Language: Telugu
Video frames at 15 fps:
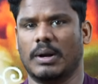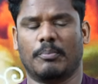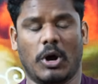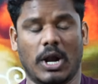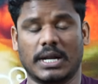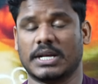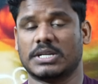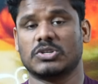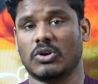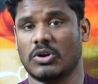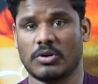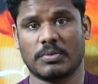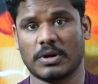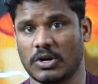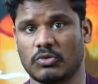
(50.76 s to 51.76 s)
పాలిటిక్స్లో
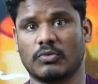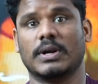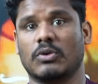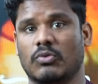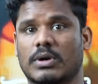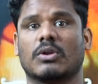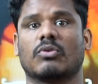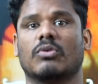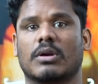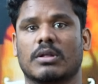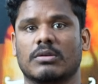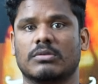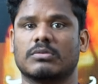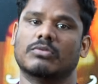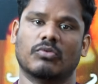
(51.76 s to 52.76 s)
ఉన్నప్పుడు అటువంటి
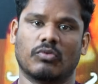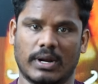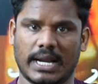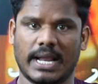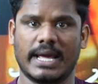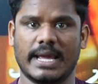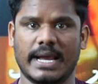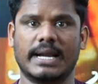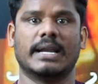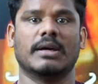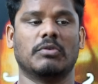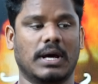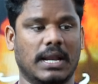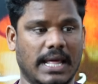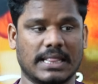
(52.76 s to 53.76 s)
ఉండకూడదు ఉన్నాయి అంటే
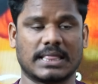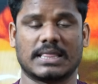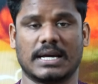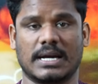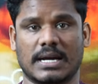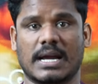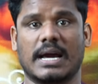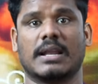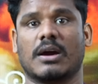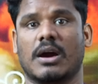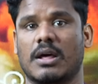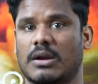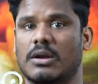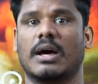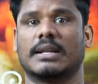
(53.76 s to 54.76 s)
వాళ్ళు ఎంత
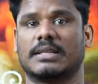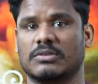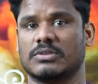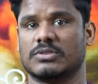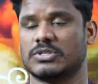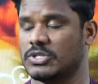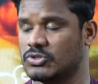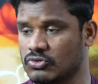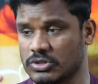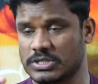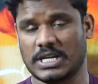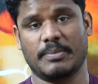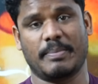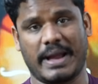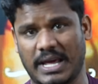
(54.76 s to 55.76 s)
ఘనకారులు అర్థం చేసుకోవచ్చు
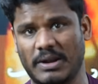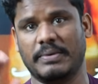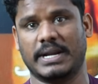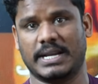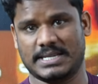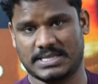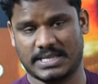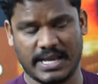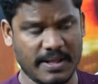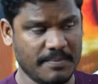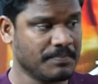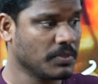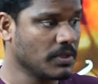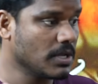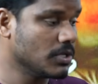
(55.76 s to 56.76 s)
అవి పక్కన పెట్టేస్తే
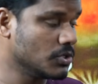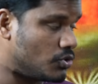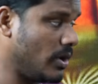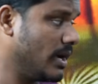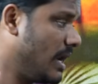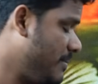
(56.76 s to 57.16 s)
జోగి